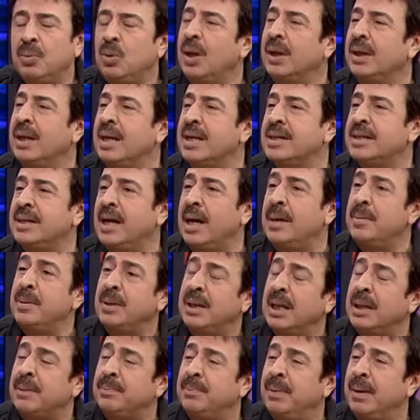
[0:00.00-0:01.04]
Bu kadar
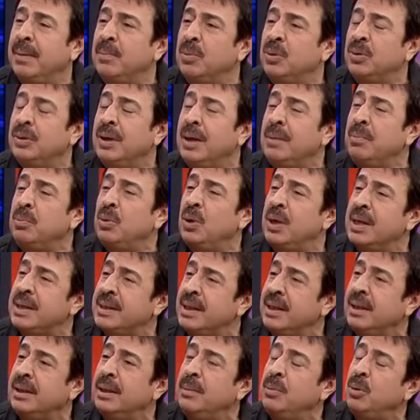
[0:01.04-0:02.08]
zahmet etme, bundan böyle
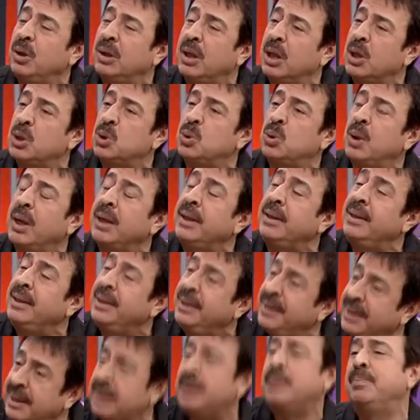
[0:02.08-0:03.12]
sen de bu kadar suratlı
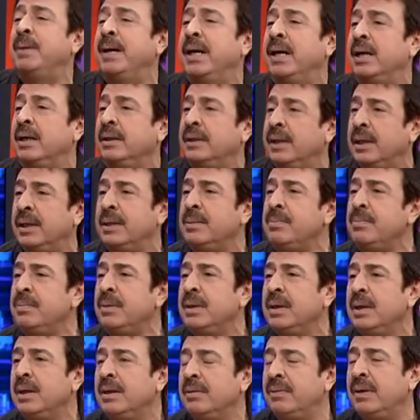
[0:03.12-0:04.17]
gitme derim.
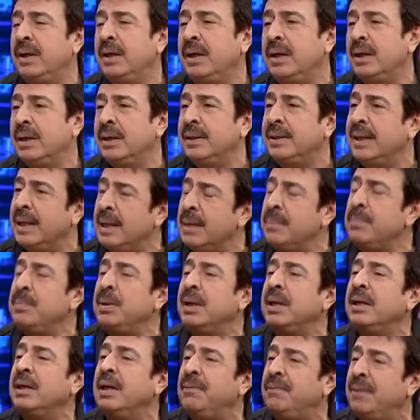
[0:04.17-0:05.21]
Ve derin
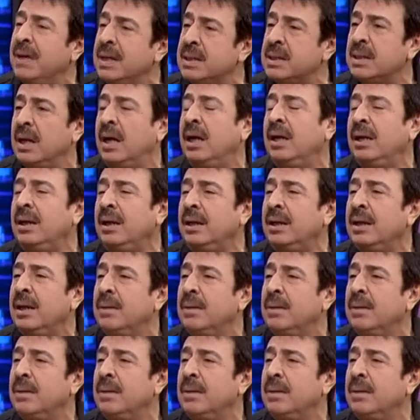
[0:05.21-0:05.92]
bir nefes al,